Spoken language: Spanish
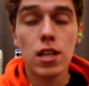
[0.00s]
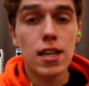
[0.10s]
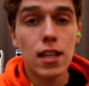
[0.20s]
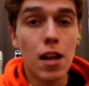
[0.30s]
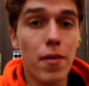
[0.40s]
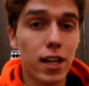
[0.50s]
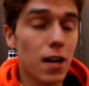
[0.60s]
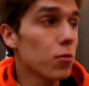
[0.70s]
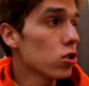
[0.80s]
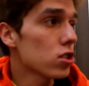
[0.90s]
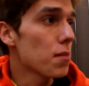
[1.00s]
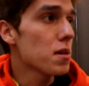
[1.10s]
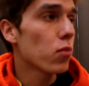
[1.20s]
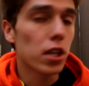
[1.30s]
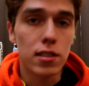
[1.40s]
eh, de la marca Boss.
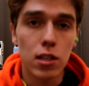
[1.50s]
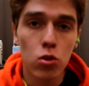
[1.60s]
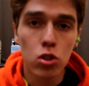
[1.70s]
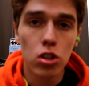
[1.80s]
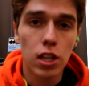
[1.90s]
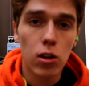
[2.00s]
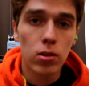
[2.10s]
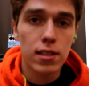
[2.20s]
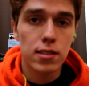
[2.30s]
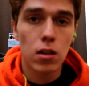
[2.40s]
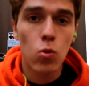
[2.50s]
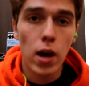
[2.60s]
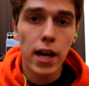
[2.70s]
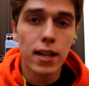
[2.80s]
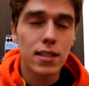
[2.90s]
También voy a hacer uno de lo que es el
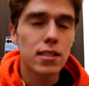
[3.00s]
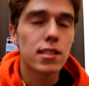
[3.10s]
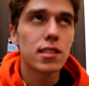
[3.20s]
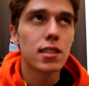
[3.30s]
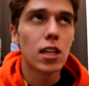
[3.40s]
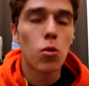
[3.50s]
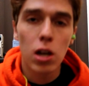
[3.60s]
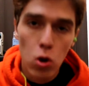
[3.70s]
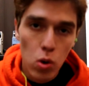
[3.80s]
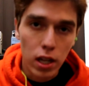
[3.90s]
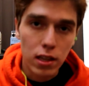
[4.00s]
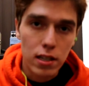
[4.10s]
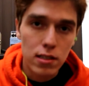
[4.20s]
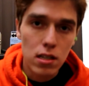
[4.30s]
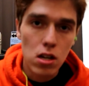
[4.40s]
WA eh,
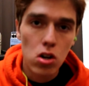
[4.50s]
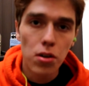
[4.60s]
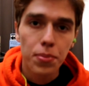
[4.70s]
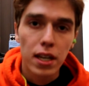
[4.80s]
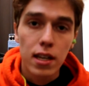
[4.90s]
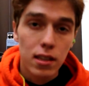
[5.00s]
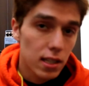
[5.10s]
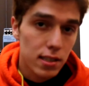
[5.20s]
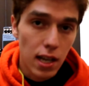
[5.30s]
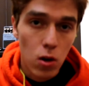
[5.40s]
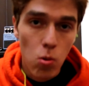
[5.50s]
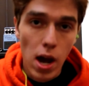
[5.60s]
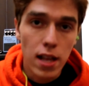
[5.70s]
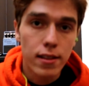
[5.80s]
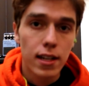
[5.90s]
ZW45 de Zack
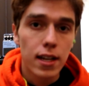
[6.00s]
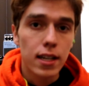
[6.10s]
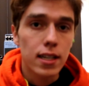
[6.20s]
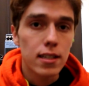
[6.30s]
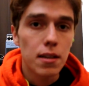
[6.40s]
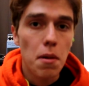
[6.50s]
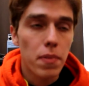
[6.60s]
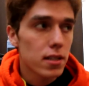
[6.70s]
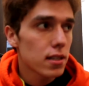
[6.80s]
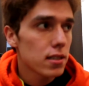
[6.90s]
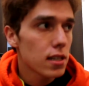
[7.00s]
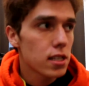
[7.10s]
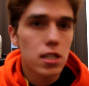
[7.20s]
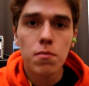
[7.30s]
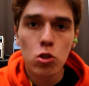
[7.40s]
Wild, que me parece es de
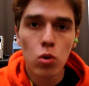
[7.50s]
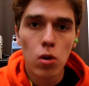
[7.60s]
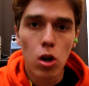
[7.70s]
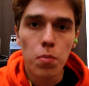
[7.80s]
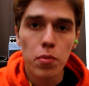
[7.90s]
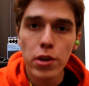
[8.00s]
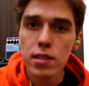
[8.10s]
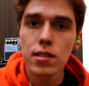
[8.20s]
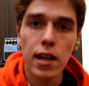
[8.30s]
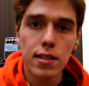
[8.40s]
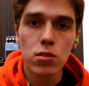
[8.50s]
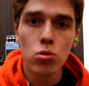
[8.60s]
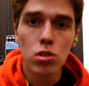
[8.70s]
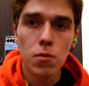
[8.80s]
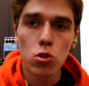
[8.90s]
Jim Dunlop. Voy a estar haciendo
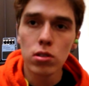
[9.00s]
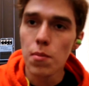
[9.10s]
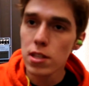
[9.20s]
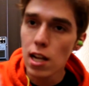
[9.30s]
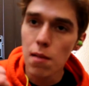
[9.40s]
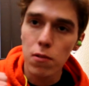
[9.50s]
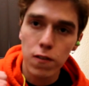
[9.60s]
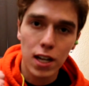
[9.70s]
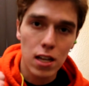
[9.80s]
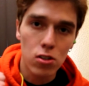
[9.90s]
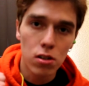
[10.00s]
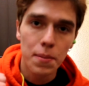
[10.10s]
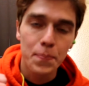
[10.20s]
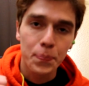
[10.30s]
un review también del amplificador